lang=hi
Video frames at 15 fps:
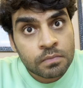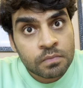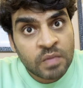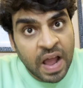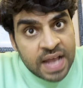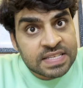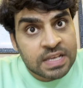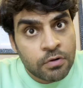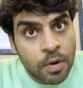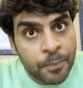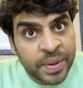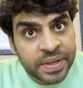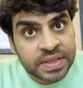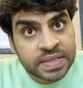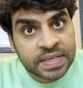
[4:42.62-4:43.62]
कैसे वो
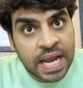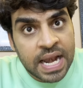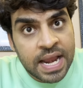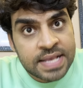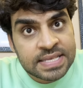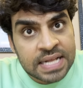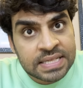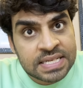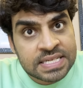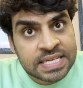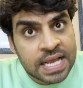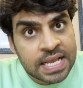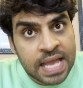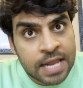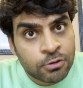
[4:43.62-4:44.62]
पंत के लिए साजिश
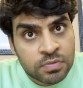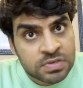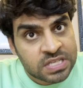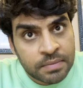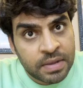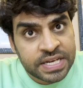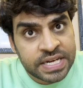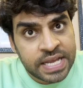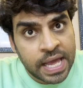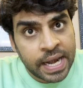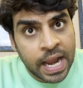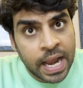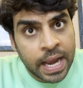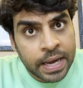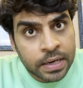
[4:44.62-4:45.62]
किया जा रहा तुम्हें समझ नहीं आ
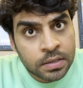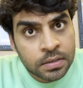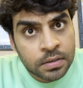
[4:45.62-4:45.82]
रहा है